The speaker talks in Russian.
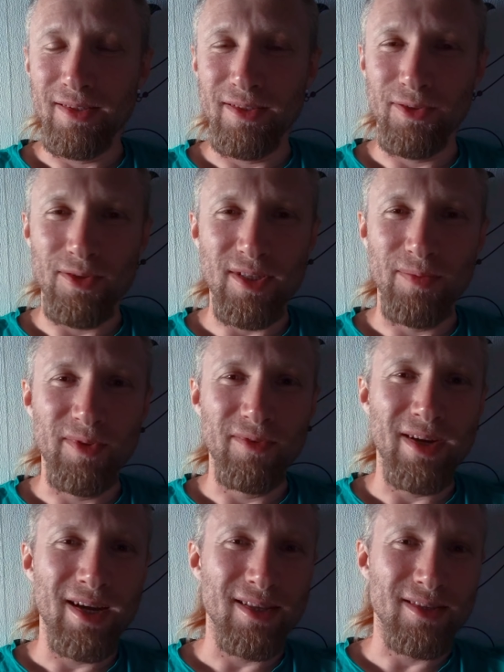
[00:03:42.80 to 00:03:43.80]
кто
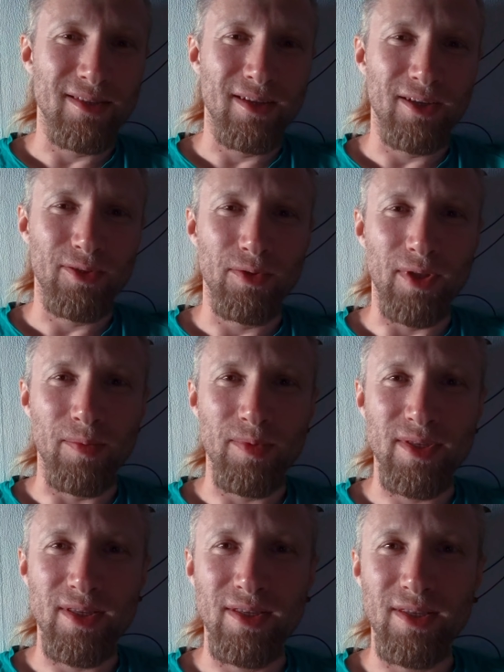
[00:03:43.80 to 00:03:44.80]
сомневается, да, кто там
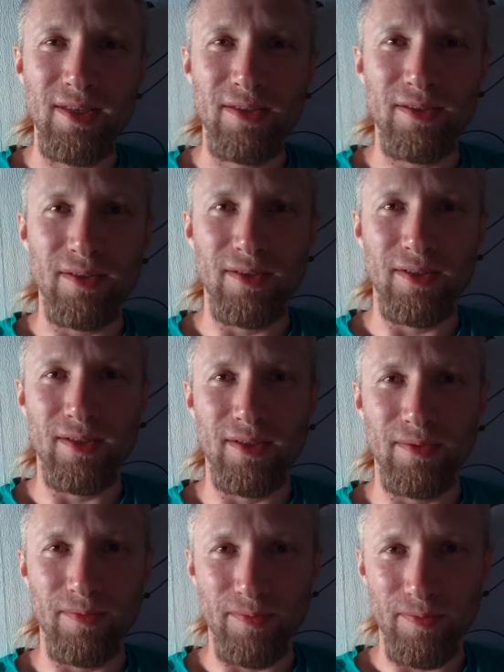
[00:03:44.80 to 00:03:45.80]
сидит
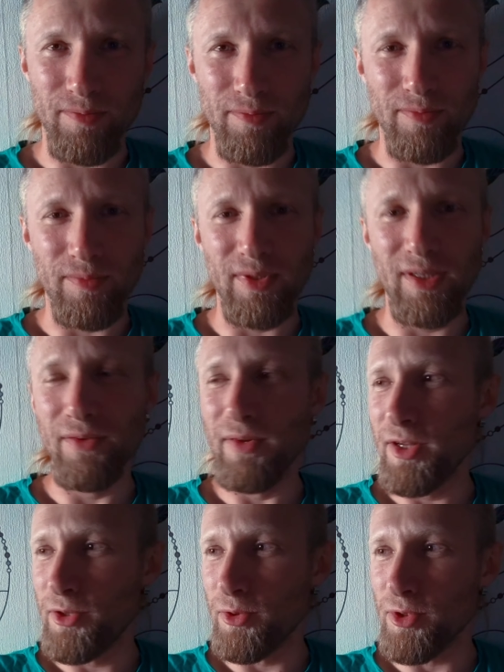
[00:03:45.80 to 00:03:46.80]
э, и
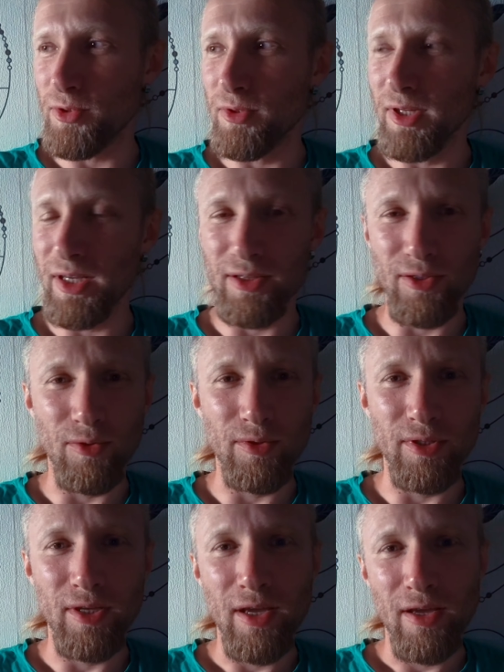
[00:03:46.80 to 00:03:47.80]
говорит то, что
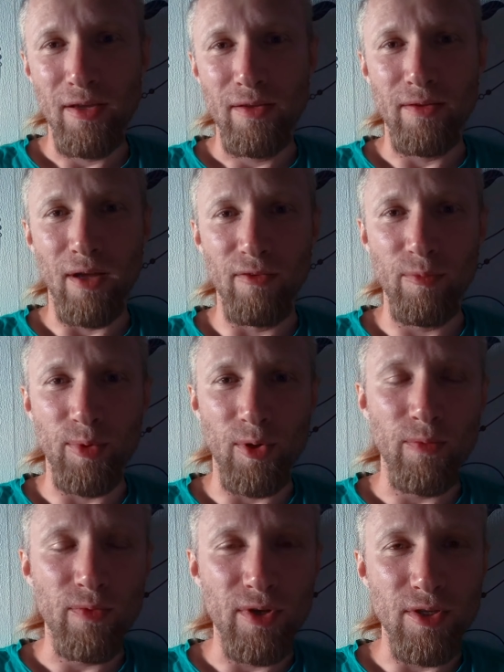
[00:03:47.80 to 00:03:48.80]
лохотроны. А вы
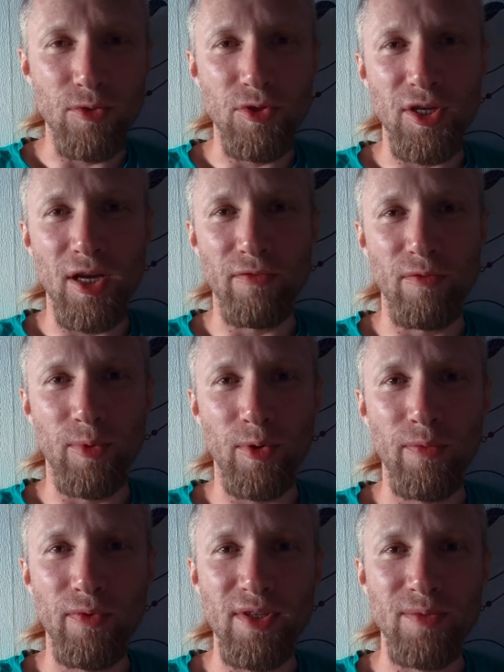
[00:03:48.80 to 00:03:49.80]
пробовали изучать, вы
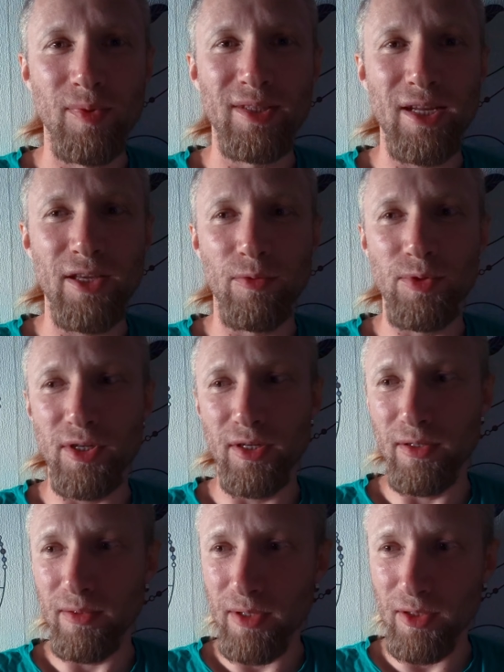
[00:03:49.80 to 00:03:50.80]
пробовали смотреть
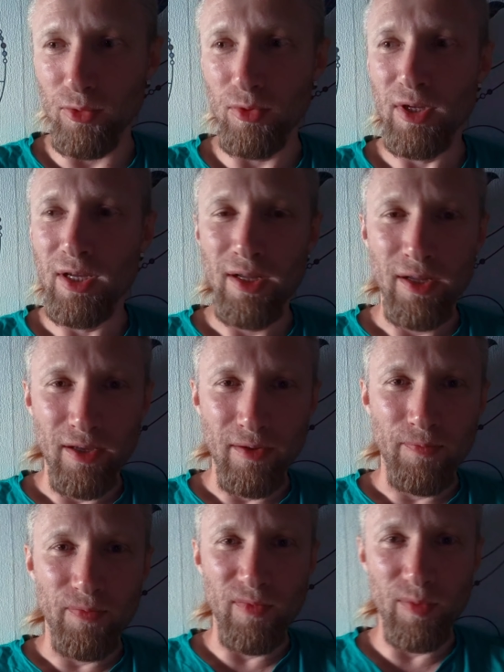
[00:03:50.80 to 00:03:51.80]
вообще эту,
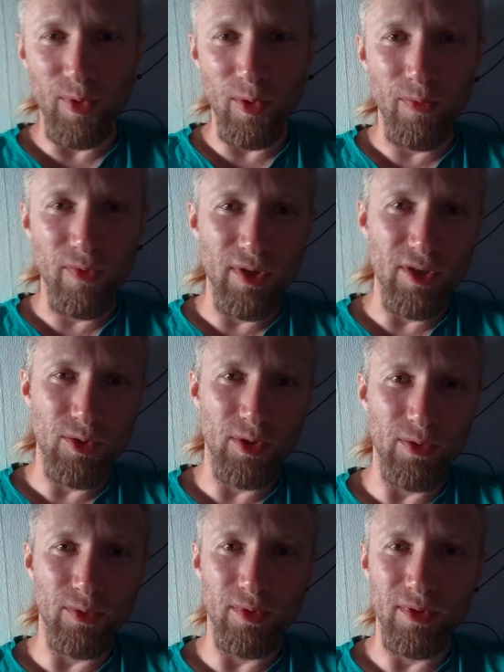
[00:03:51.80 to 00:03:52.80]
вы пробовали
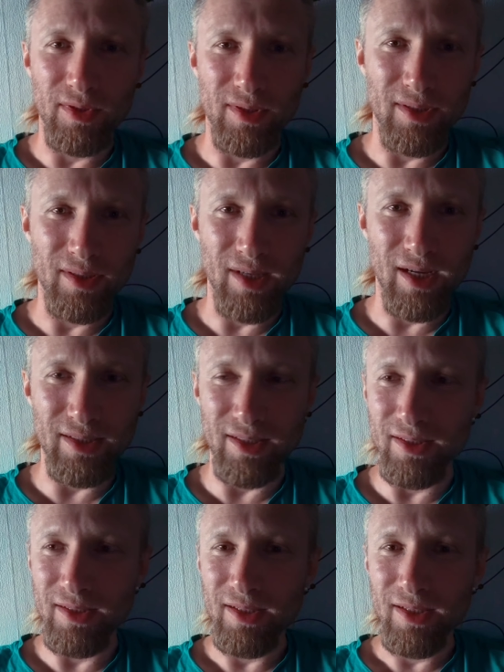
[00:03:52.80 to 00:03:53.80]
что-то вот
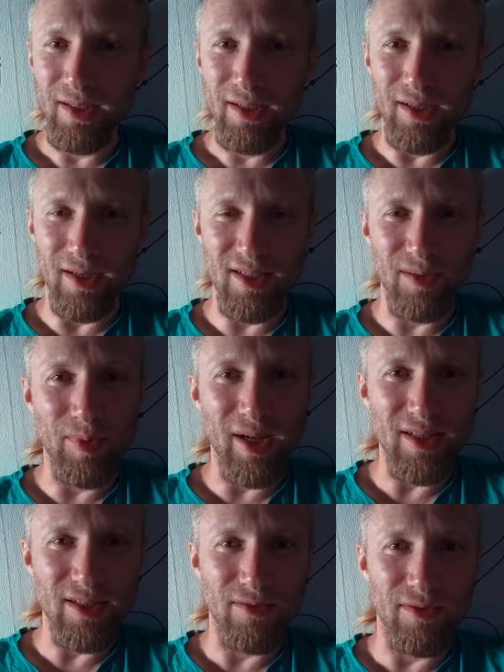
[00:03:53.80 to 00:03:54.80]
как-то
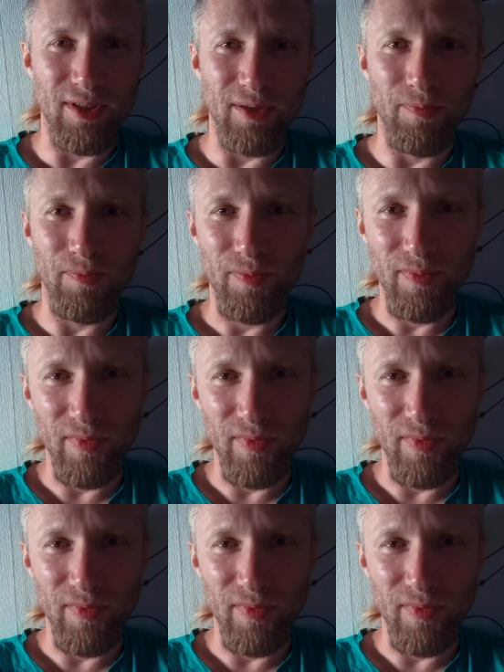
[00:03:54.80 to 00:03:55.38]
разобраться в этом,